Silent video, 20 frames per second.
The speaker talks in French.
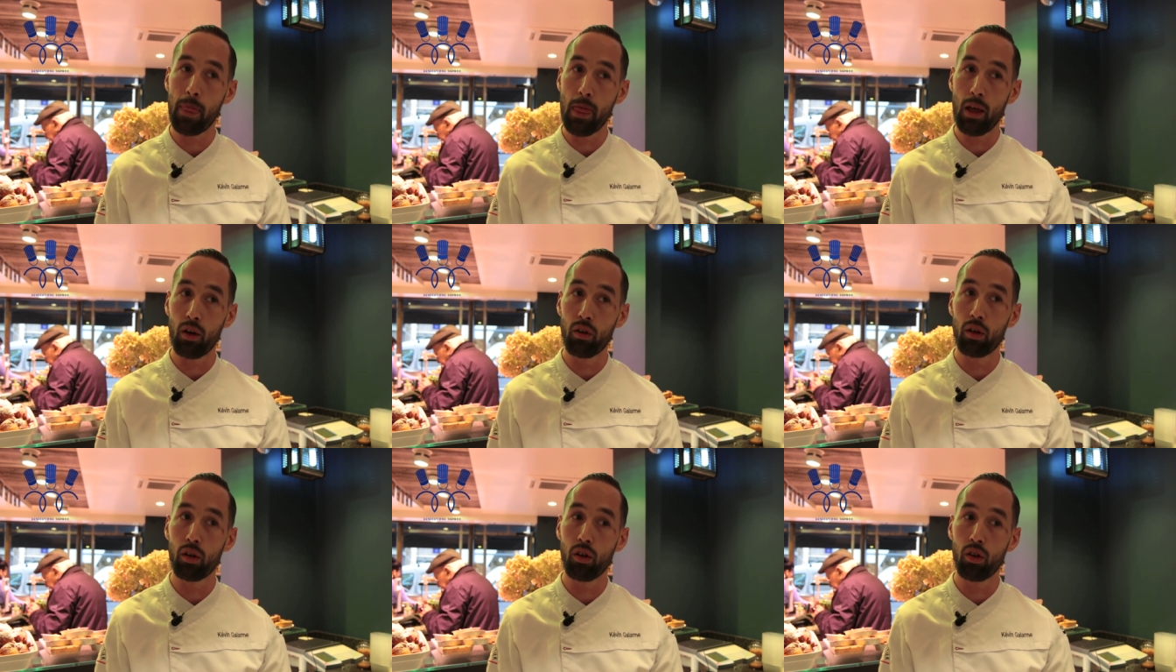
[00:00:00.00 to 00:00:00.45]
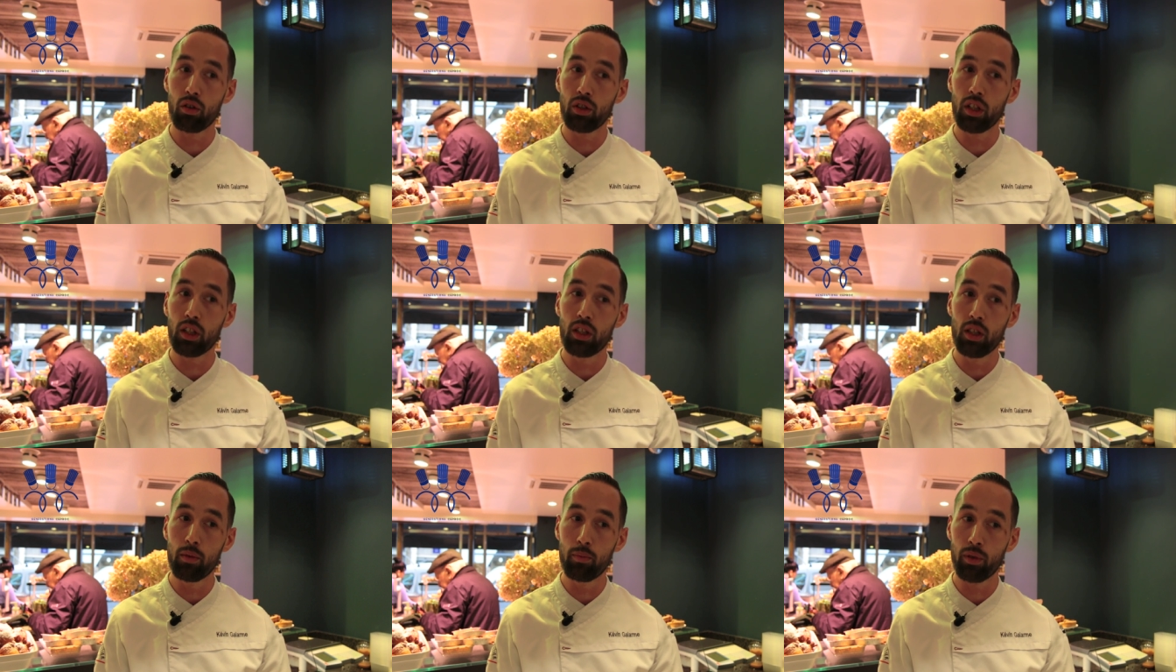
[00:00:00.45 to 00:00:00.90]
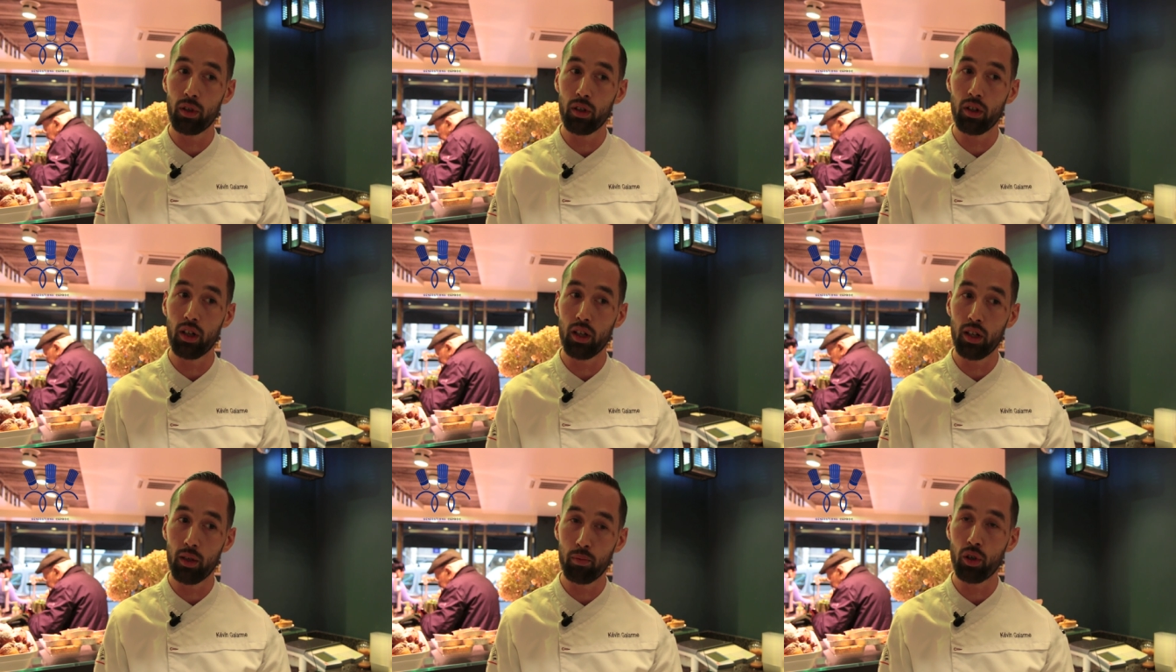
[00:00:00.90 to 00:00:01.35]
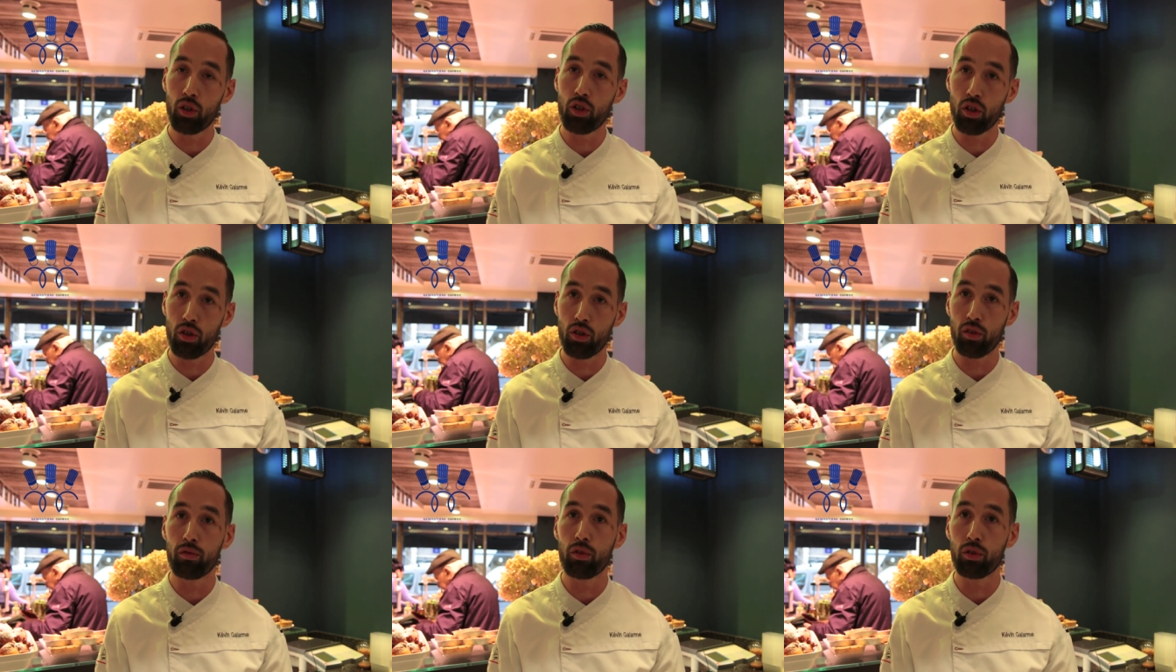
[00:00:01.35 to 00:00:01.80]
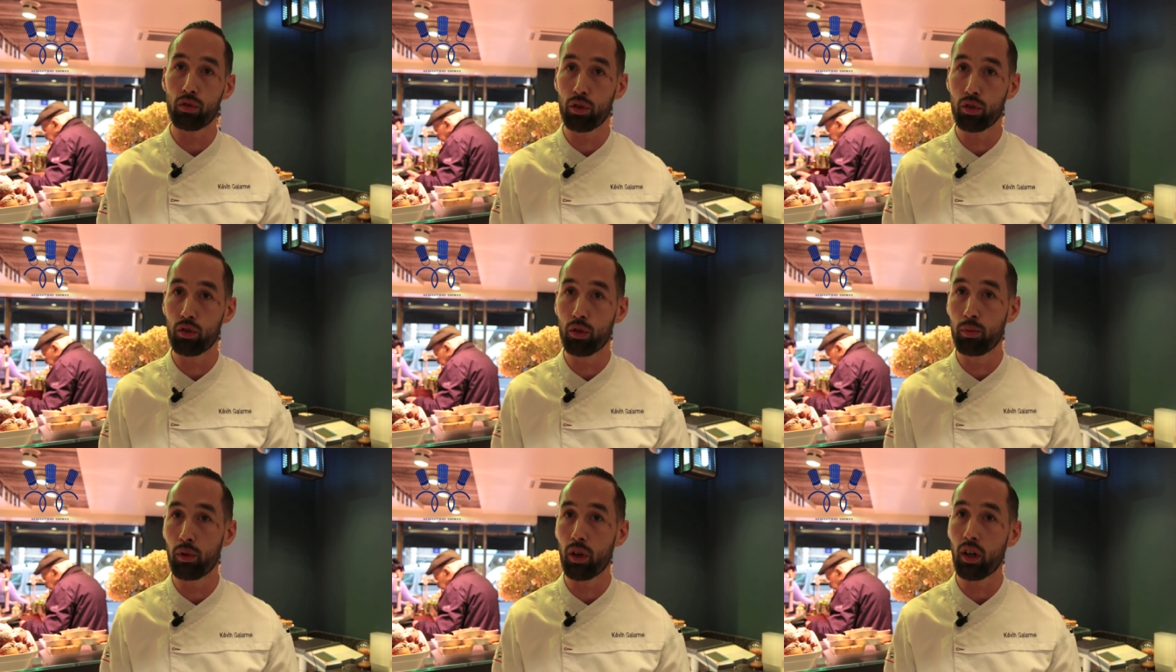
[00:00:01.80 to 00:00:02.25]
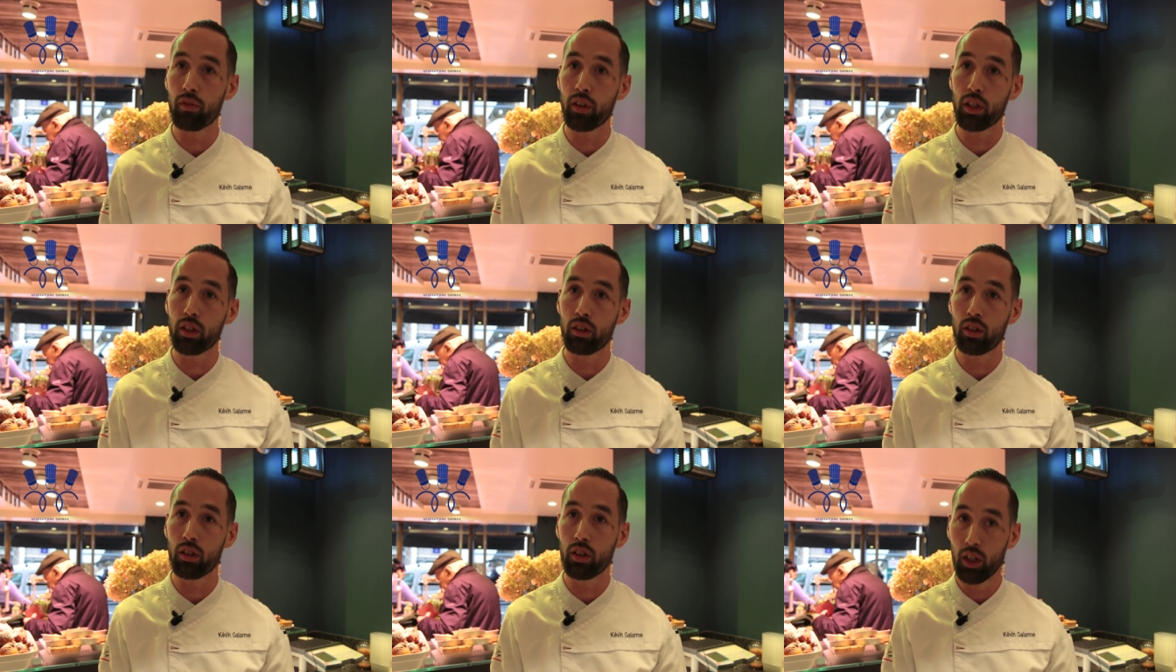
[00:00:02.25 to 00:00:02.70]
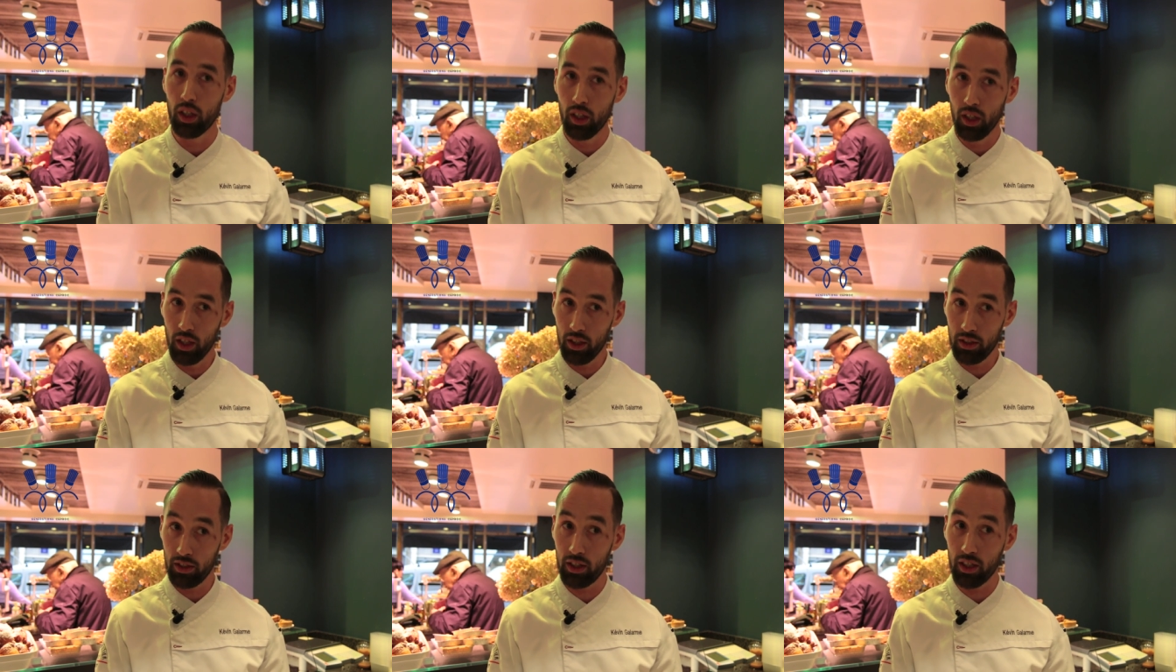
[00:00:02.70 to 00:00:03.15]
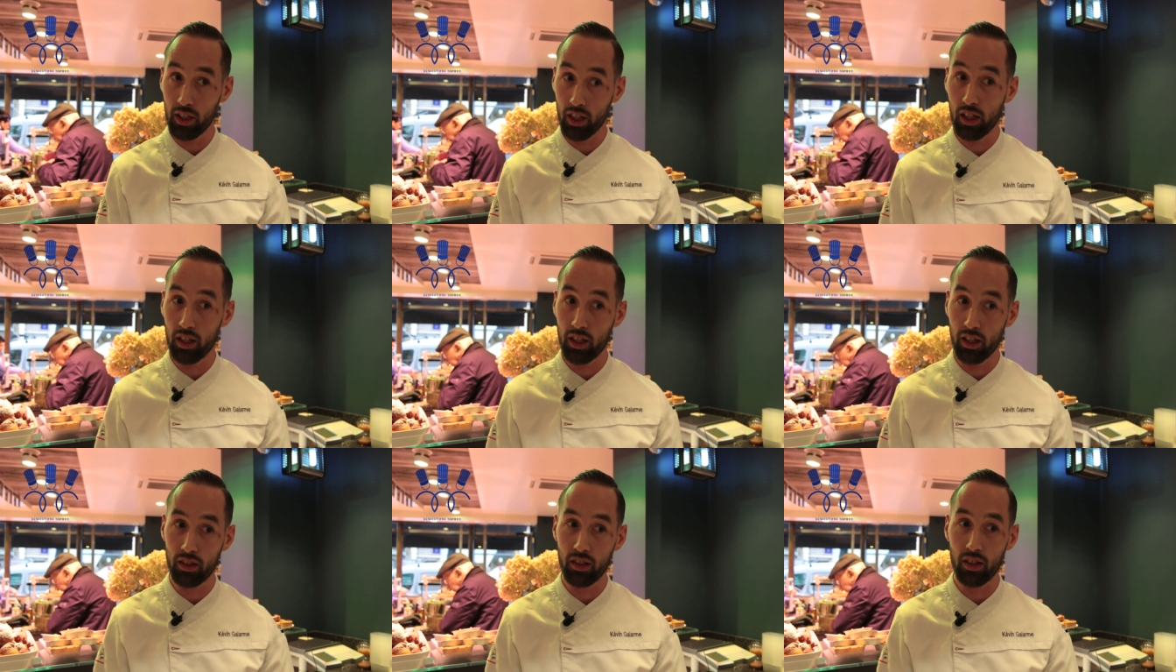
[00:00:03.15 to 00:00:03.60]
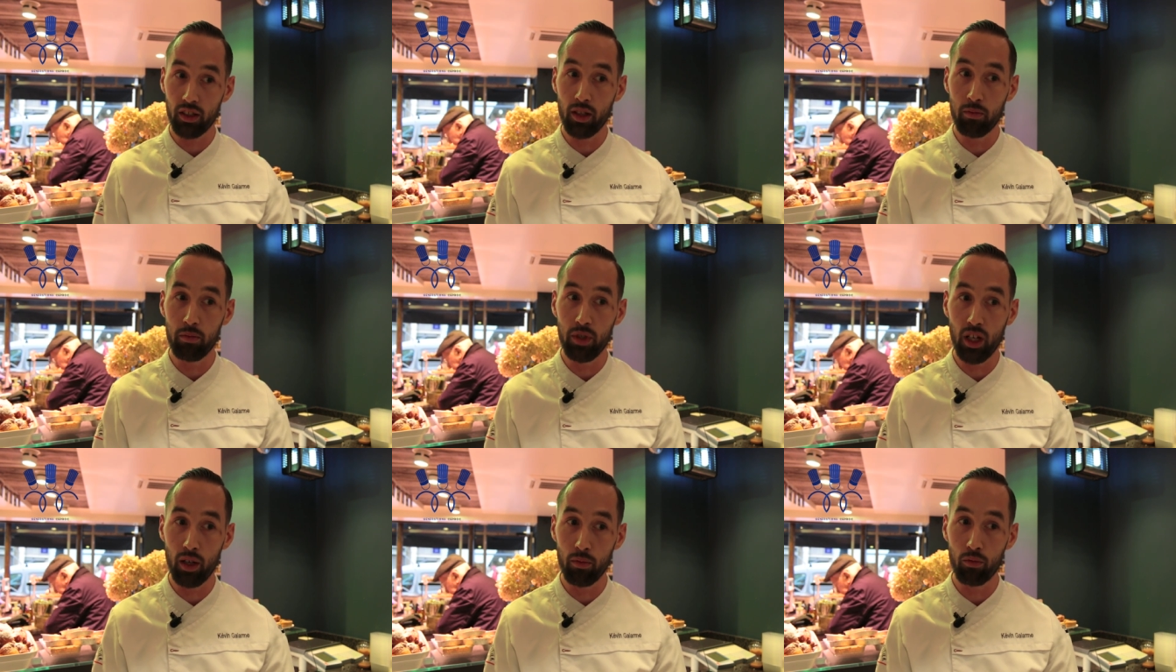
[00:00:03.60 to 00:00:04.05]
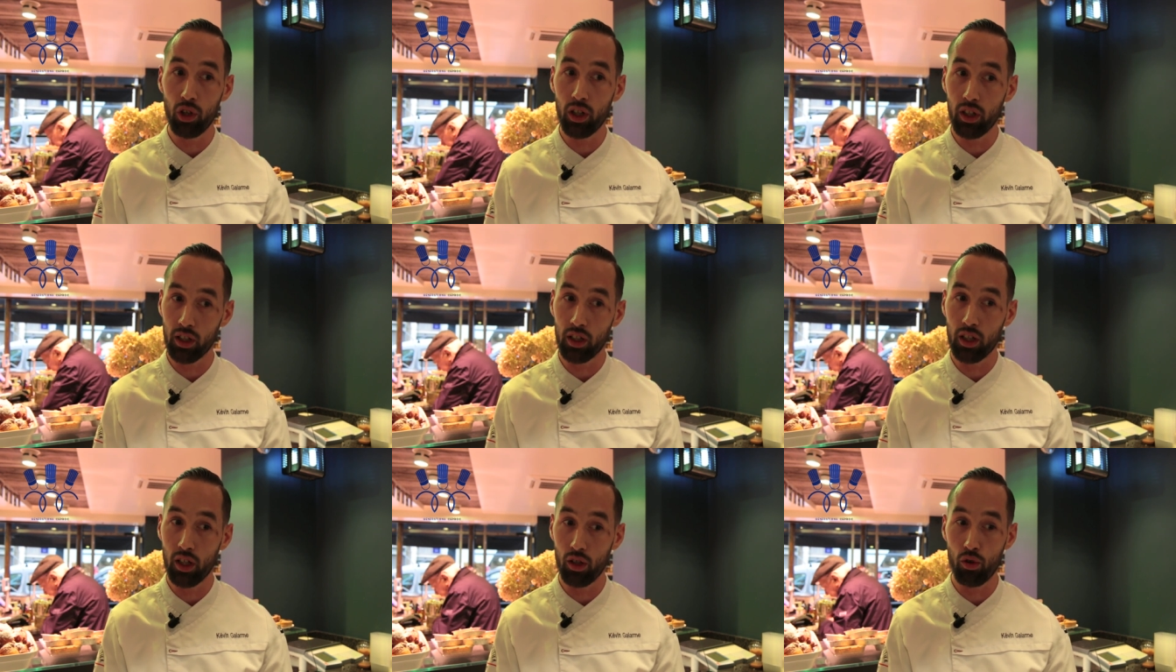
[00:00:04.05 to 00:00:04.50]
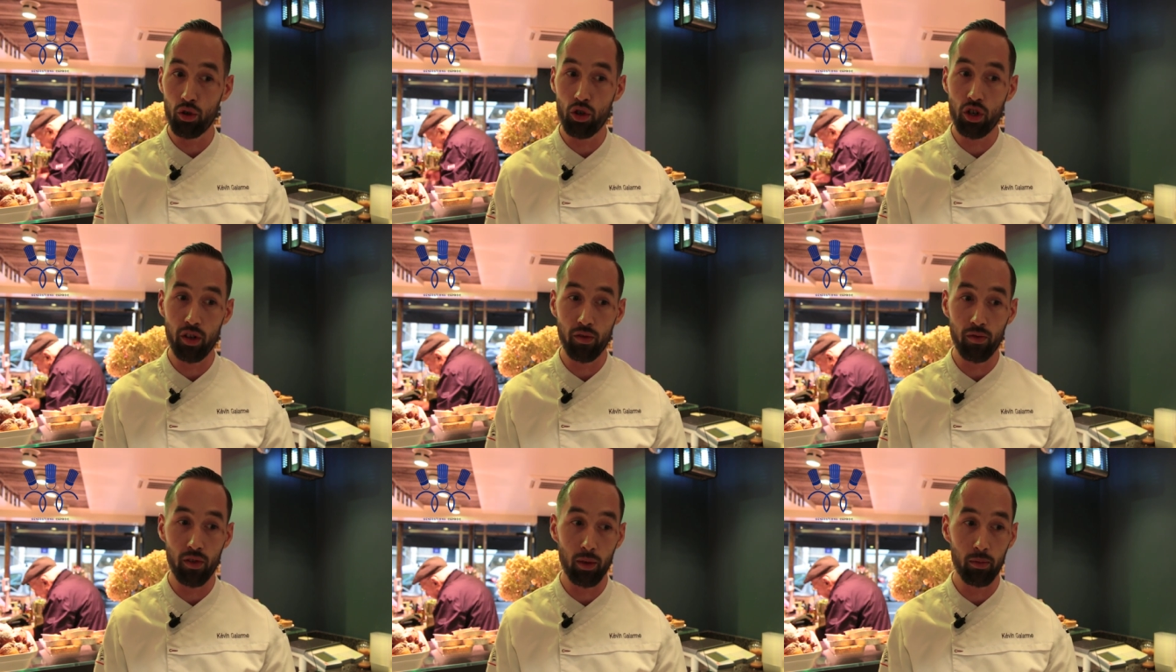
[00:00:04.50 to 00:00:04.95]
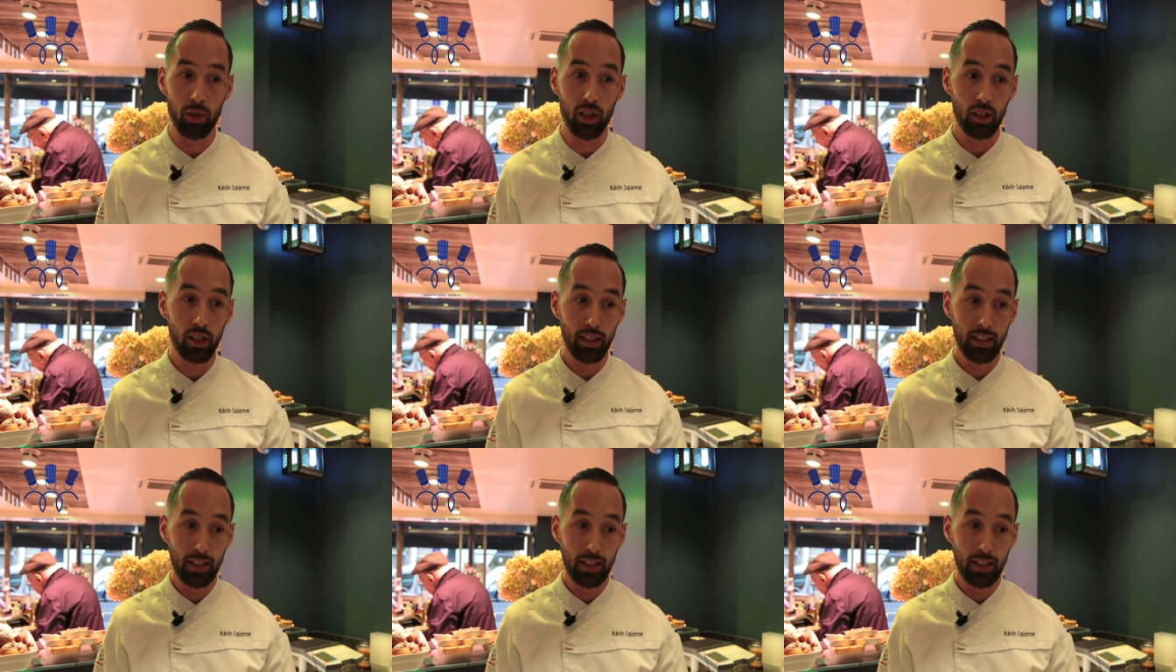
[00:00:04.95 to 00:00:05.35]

en, équipe à l'époque chez Jean-François Deport avec Cyril qui est un ami à moi et qui est le chef là-bas.